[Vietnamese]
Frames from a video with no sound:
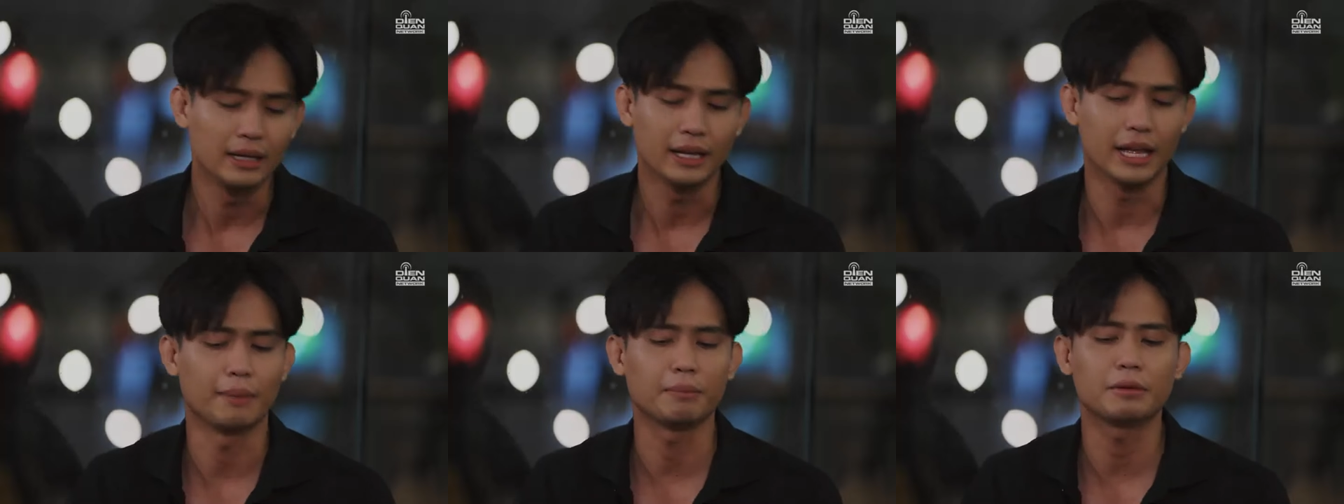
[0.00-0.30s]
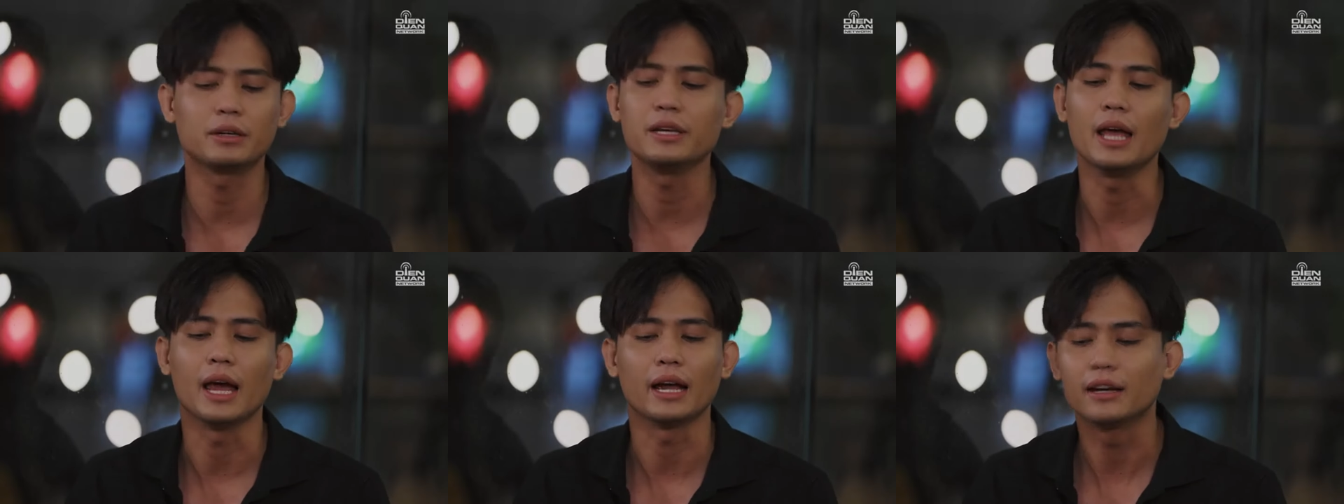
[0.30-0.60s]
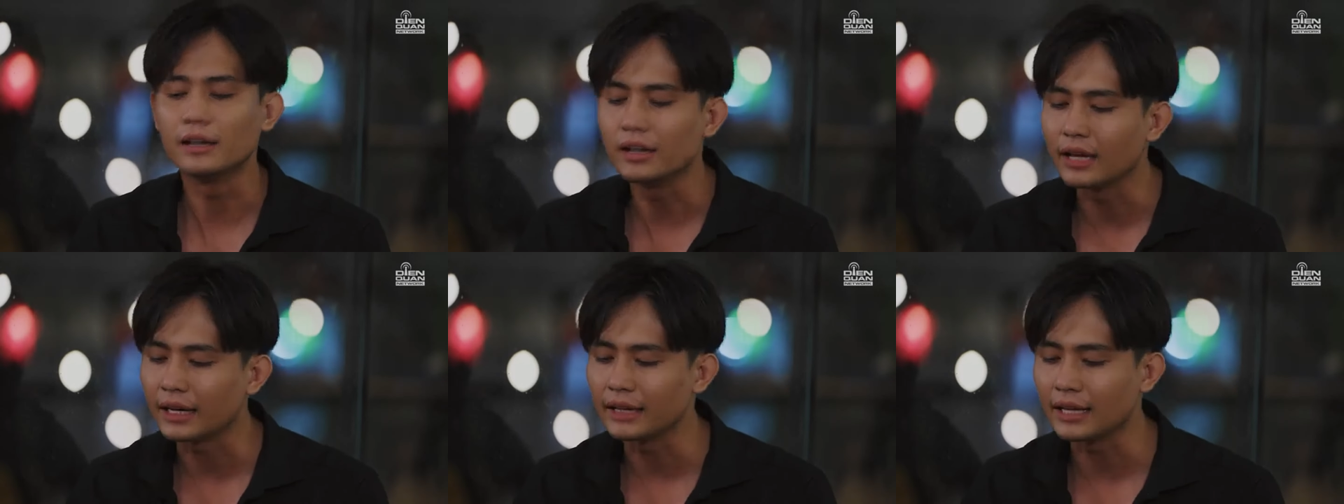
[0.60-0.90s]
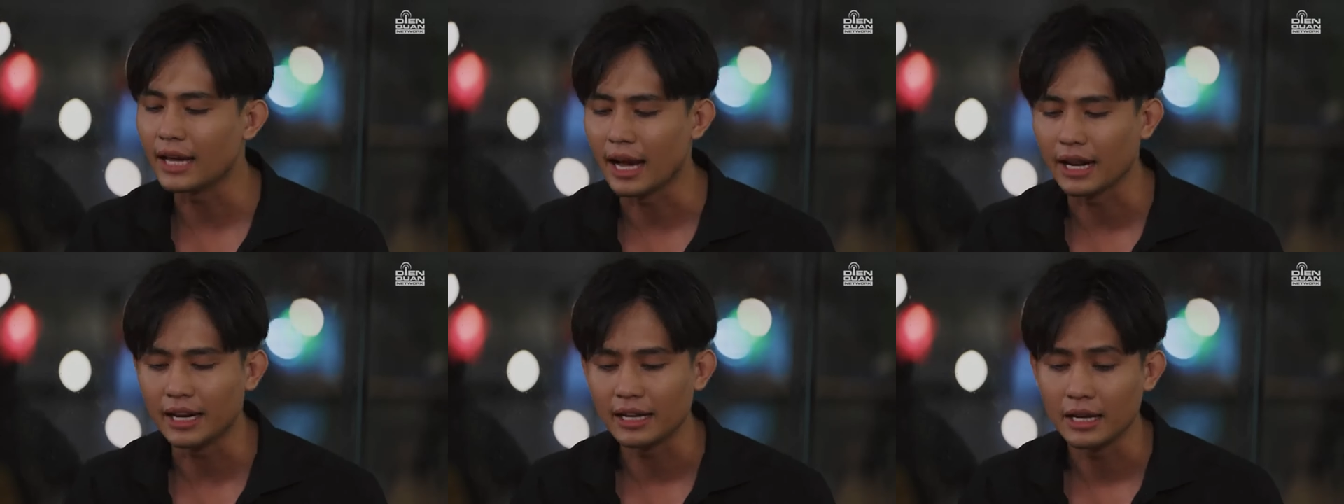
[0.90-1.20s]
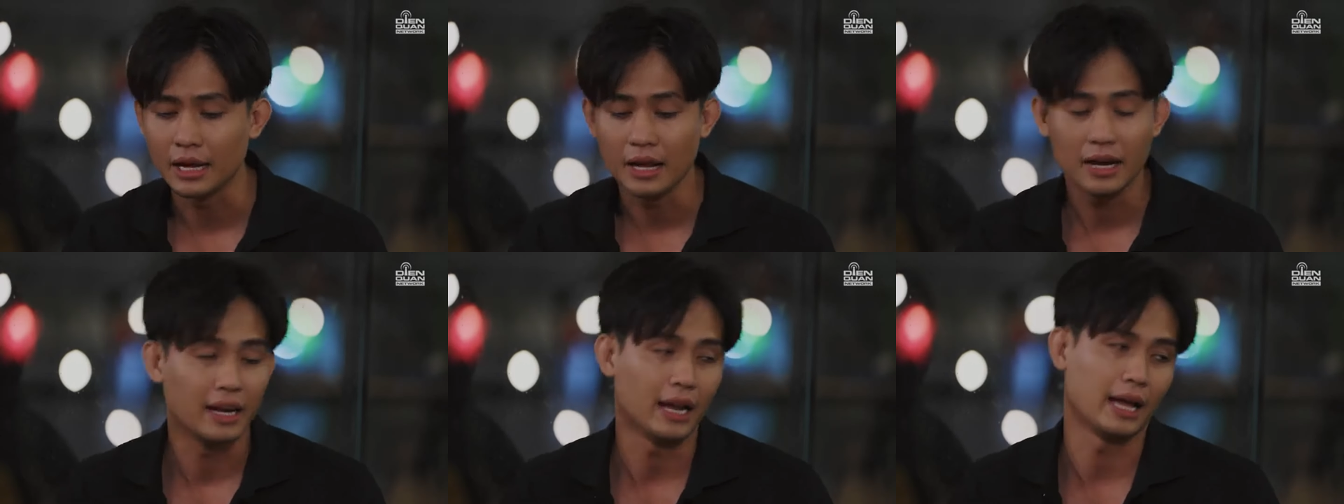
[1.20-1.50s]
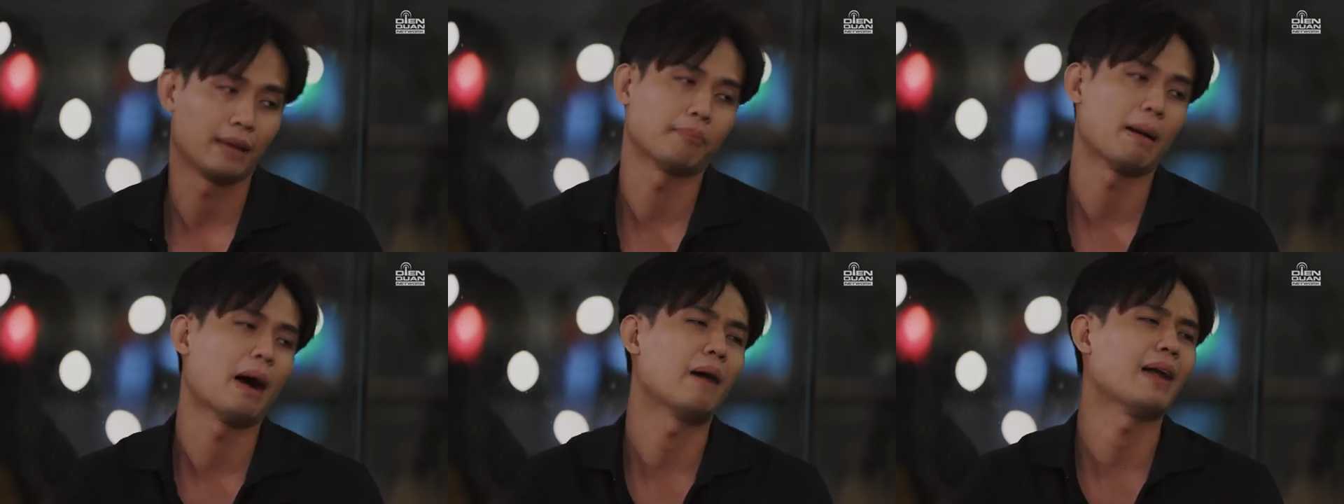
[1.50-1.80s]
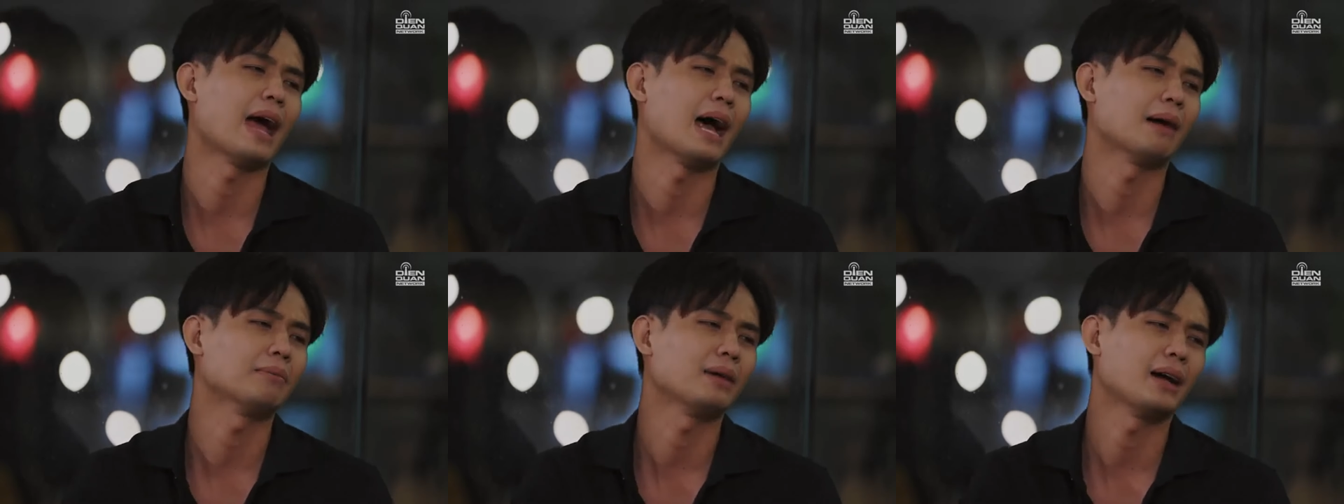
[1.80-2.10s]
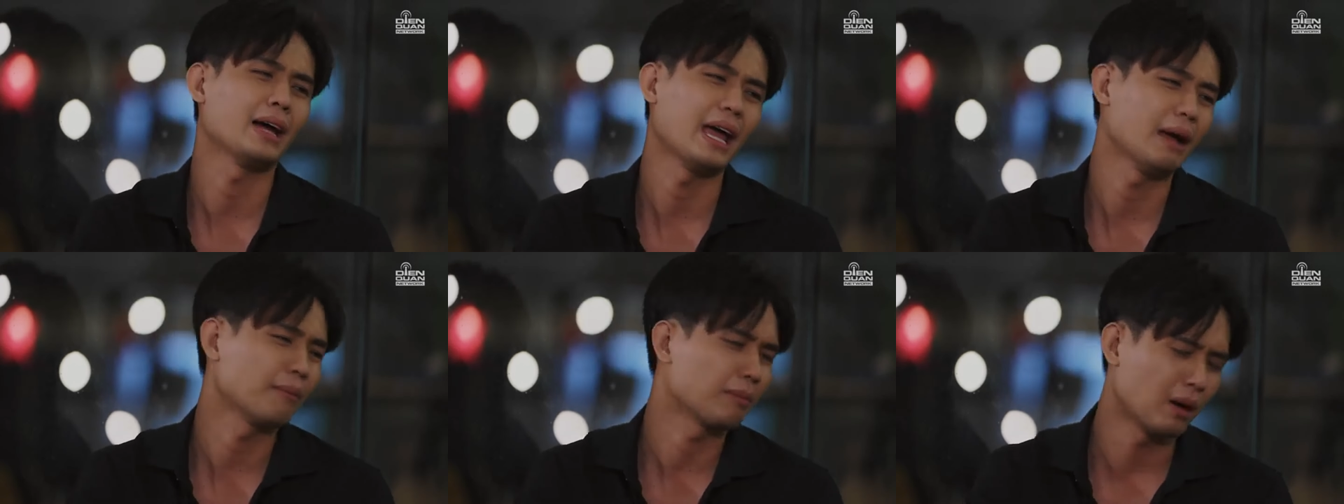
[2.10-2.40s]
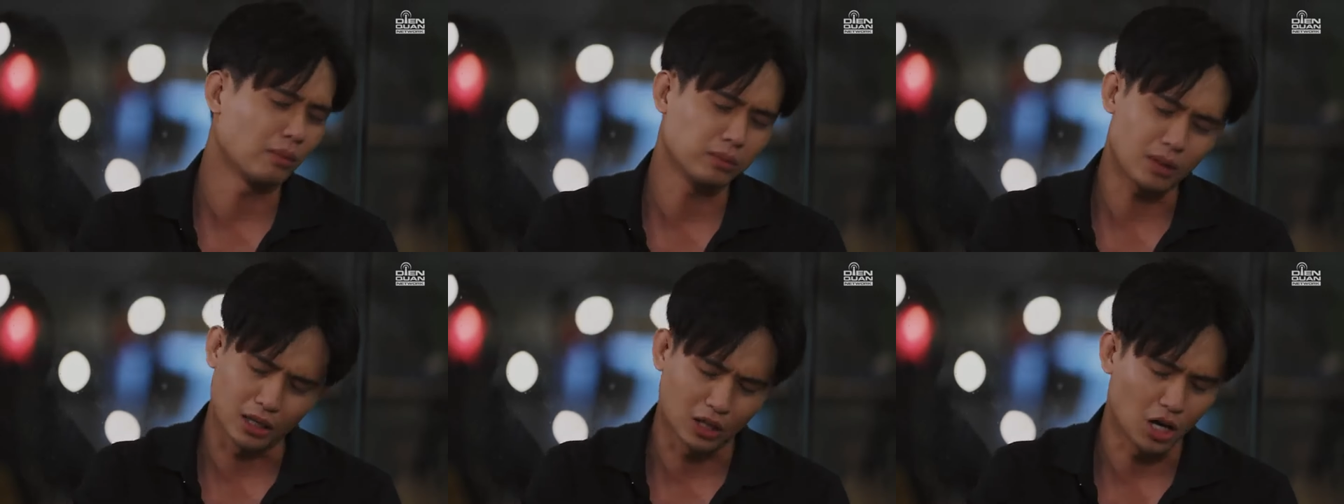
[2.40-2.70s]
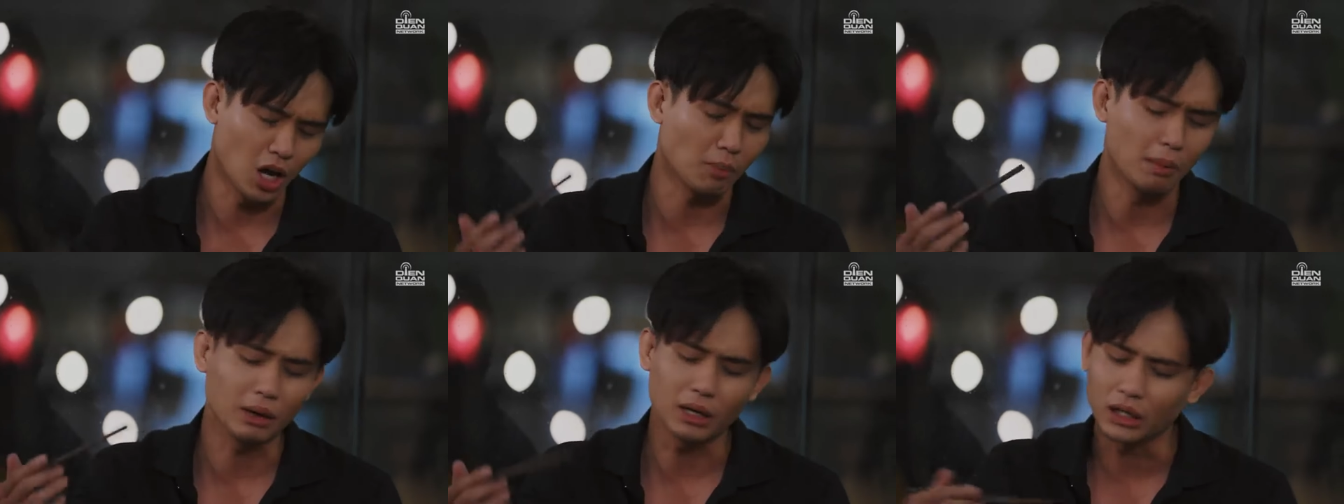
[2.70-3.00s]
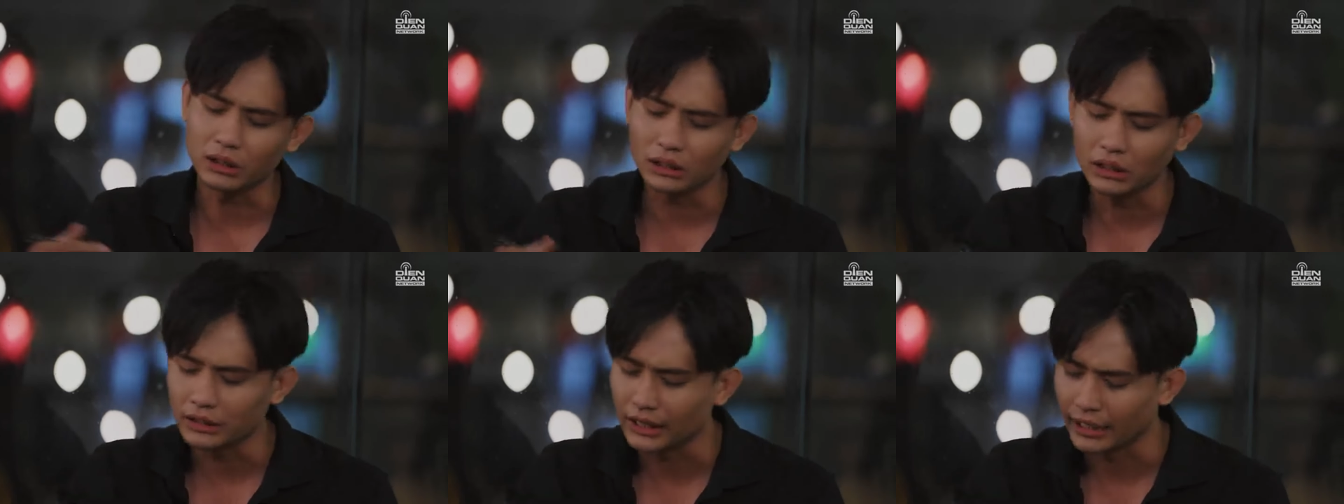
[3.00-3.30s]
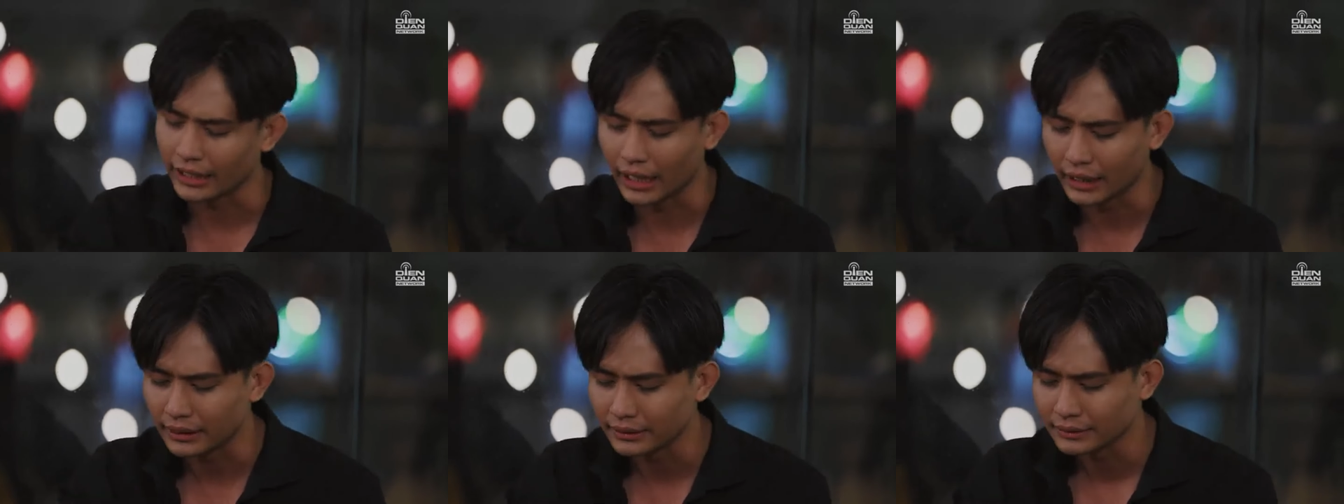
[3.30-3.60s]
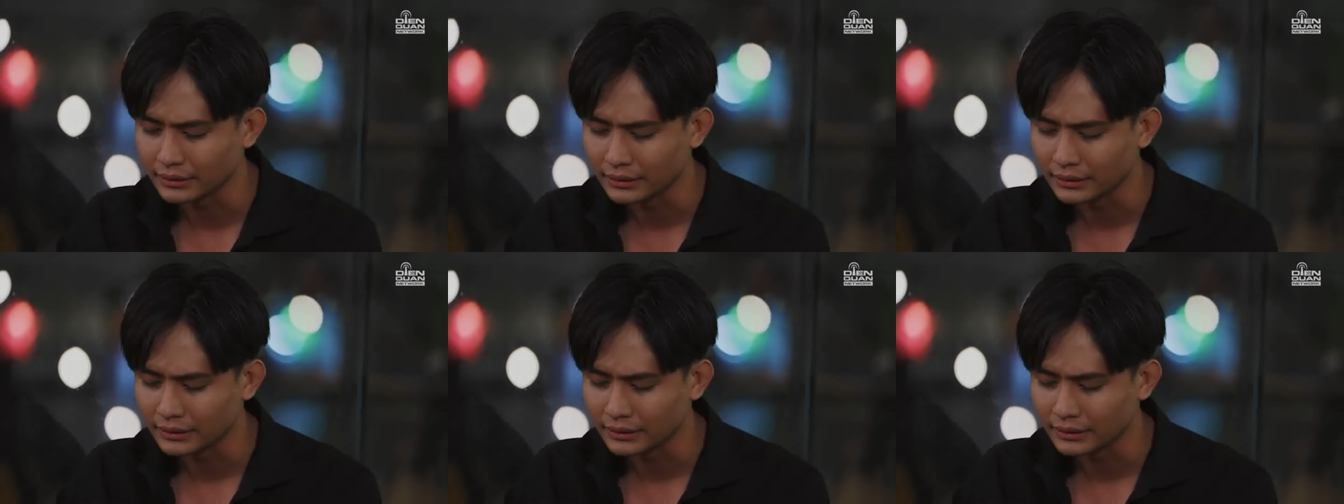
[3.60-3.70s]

Em cứ về cưới anh về đi, là bảo đảm em không cần lo bất cứ thứ gì hết.